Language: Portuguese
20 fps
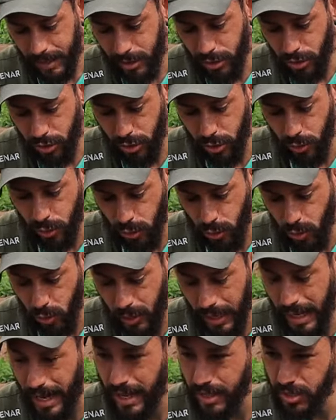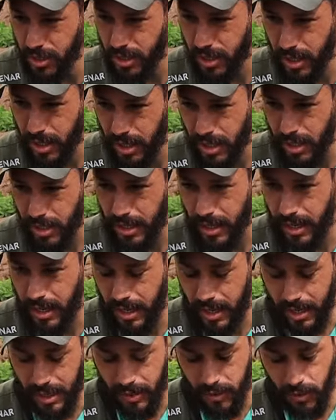estrutura rasteira
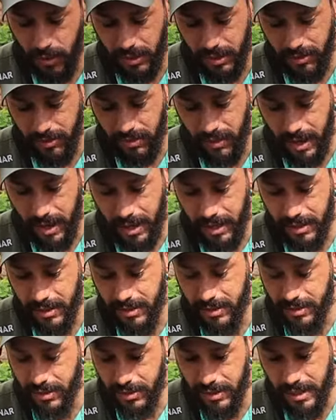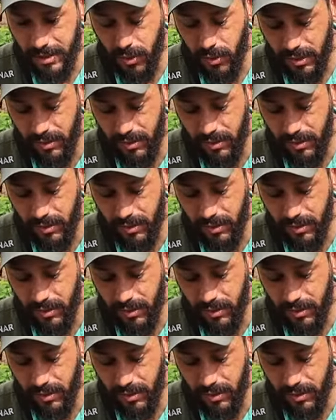da cultivares, das